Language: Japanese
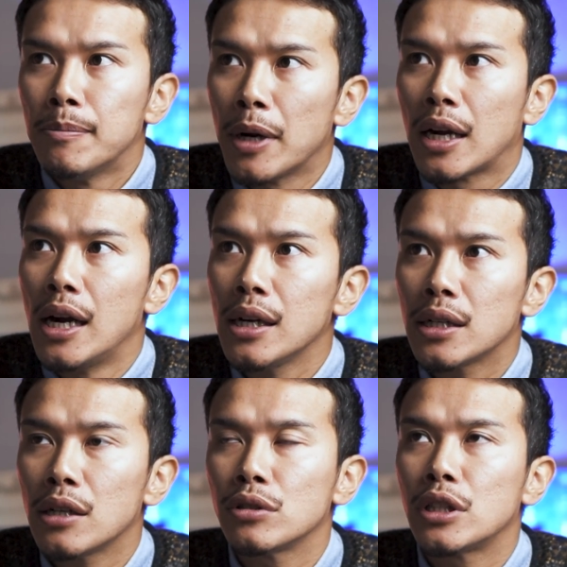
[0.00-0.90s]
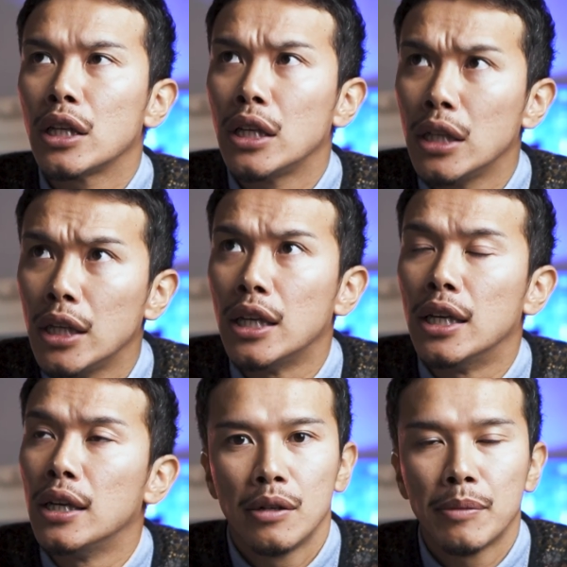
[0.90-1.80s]
まあ、感覚的
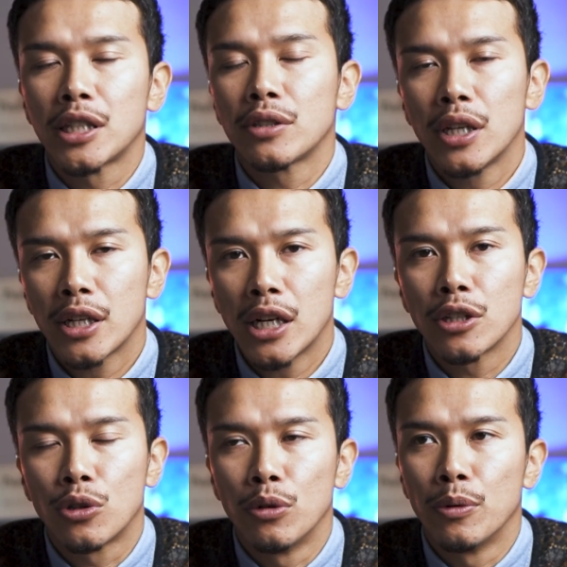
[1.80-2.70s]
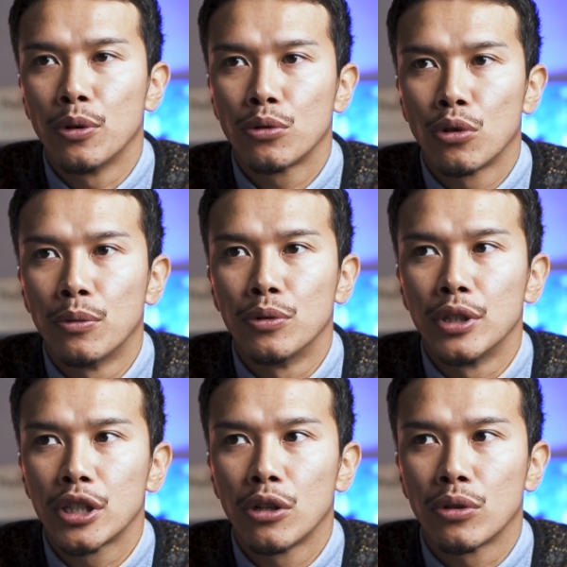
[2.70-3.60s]
に、まあ、撮影環境にもよると思うん
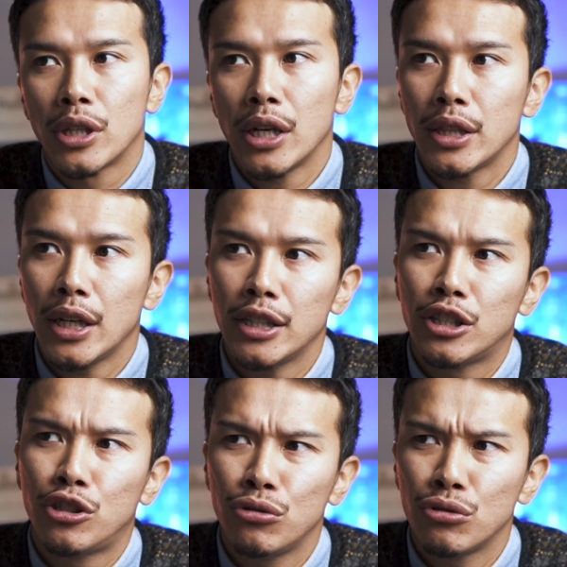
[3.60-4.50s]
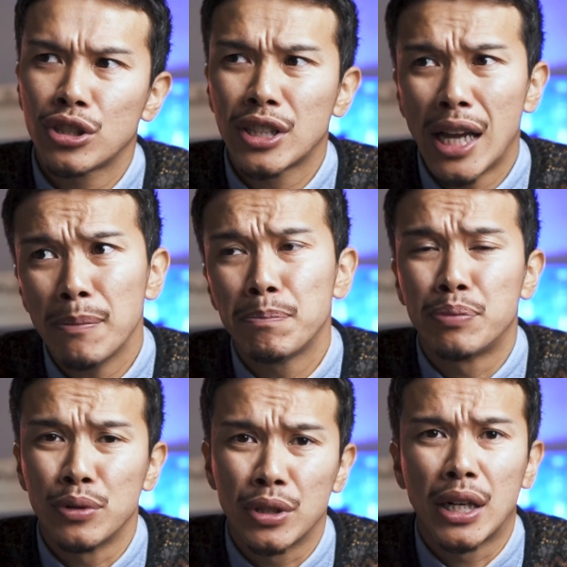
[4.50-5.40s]
ですけど、だいたい13
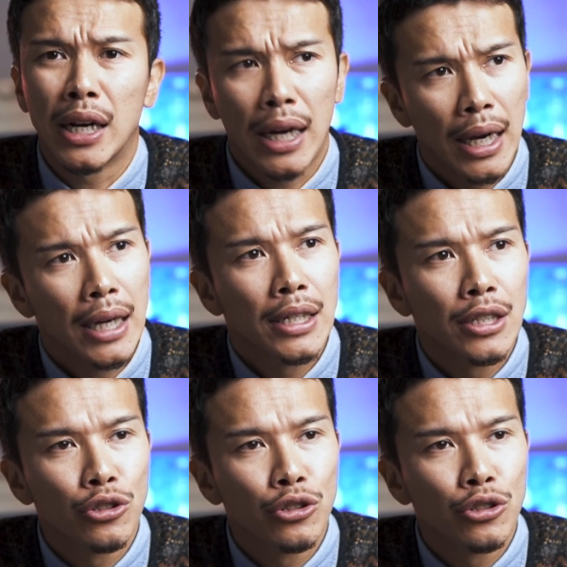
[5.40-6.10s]
分から